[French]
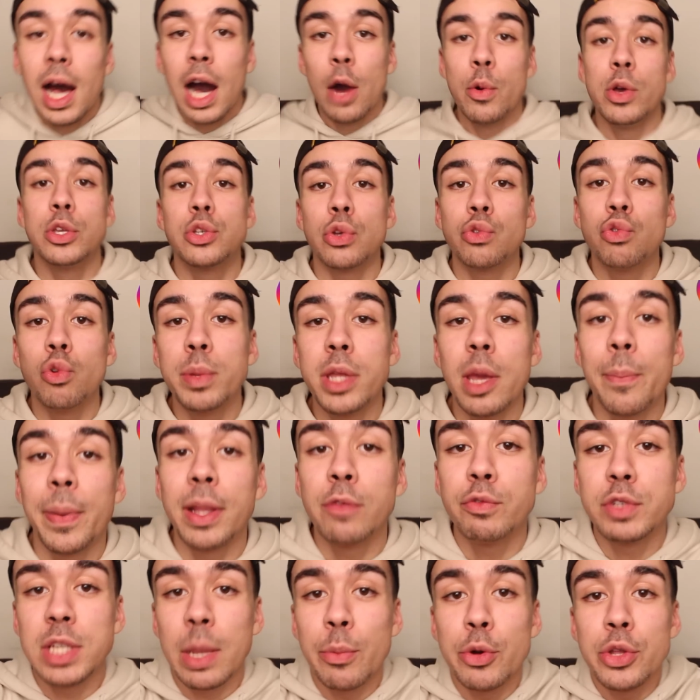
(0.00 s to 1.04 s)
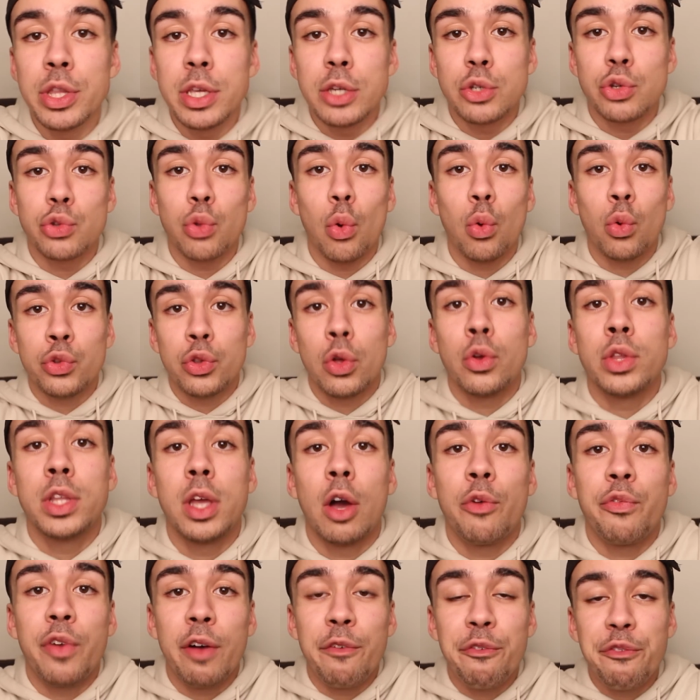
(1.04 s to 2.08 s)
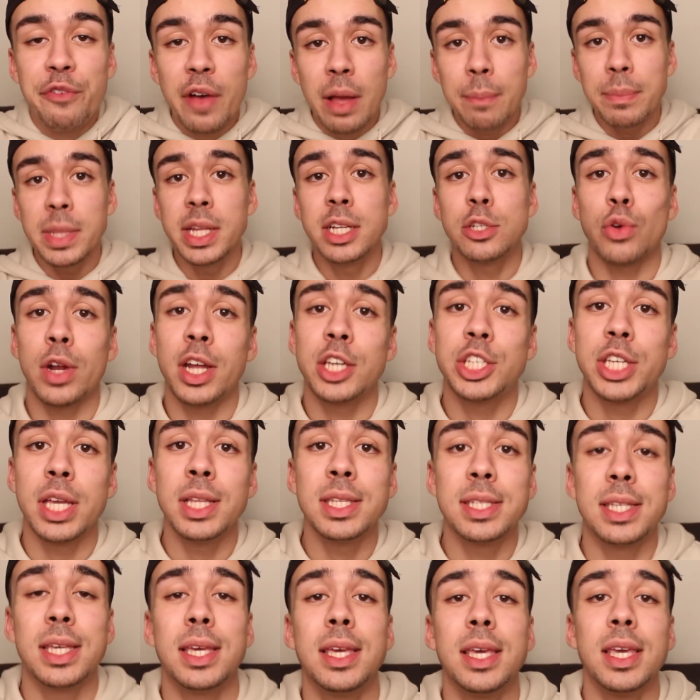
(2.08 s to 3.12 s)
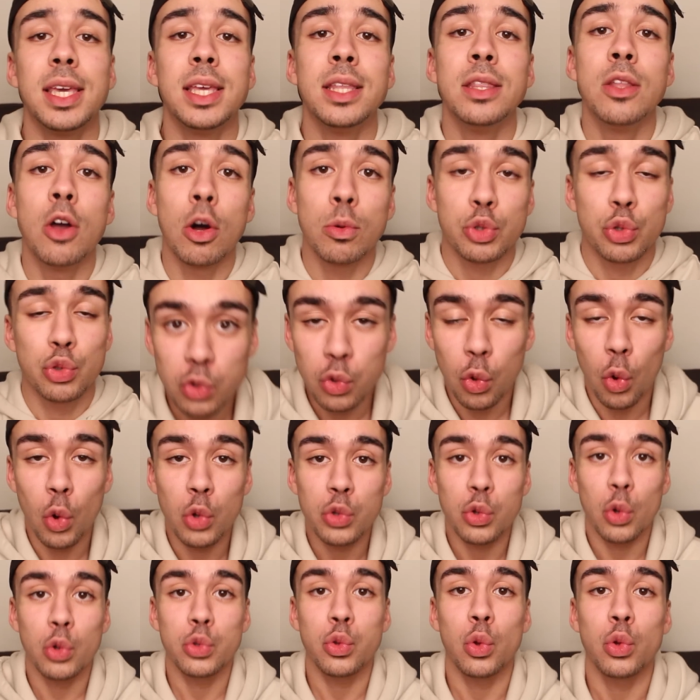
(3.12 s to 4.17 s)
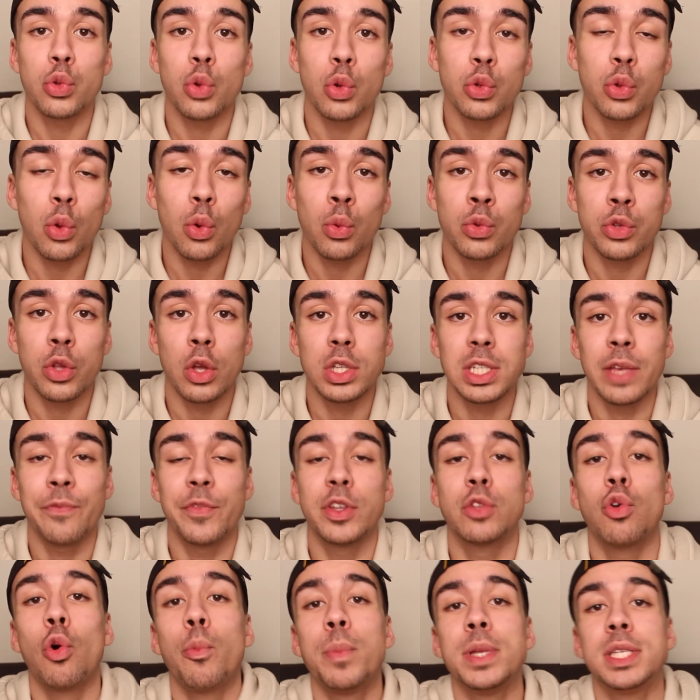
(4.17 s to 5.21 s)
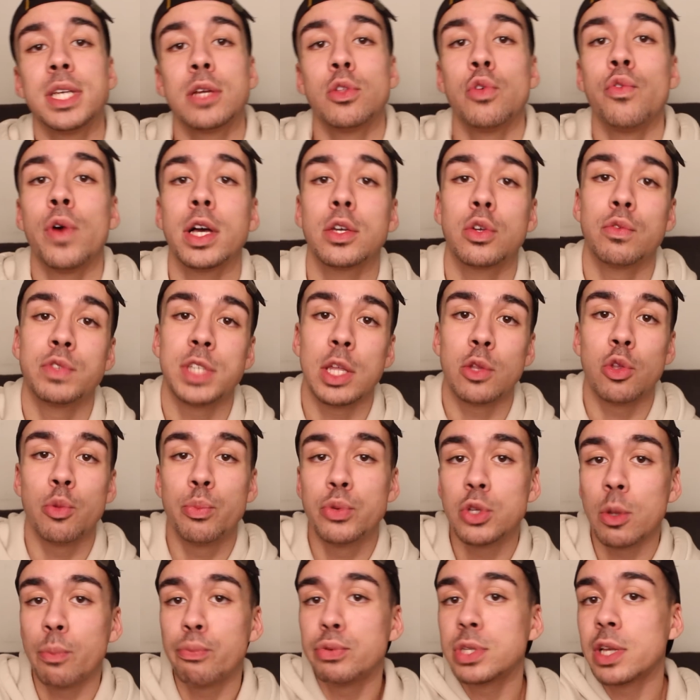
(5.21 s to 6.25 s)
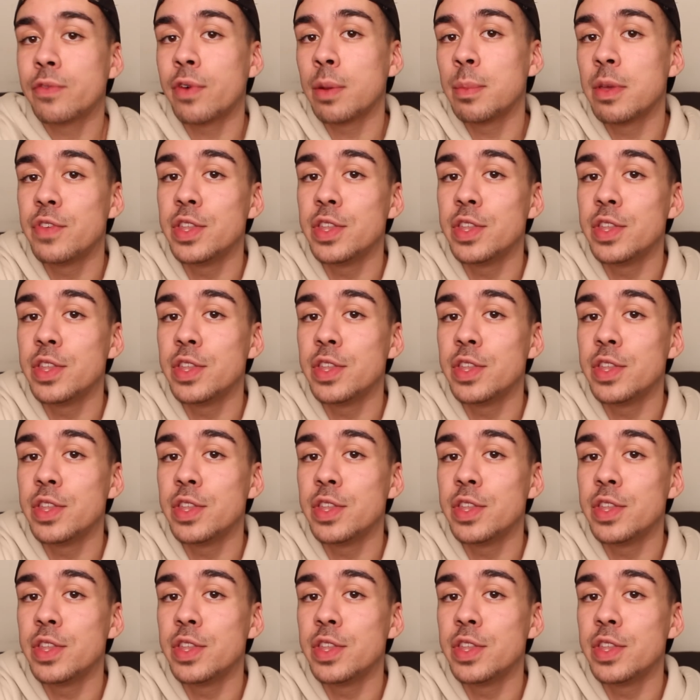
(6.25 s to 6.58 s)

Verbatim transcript: Ah oui, surtout, n'oubliez pas de vous abonner. Je suis trop content. On est enfin 20 000 sur la chaîne. C'est énorme. Je suis trop, trop, trop, trop, trop content. Ça fait trop plaisir de voir que vous êtes de plus en plus à voir mes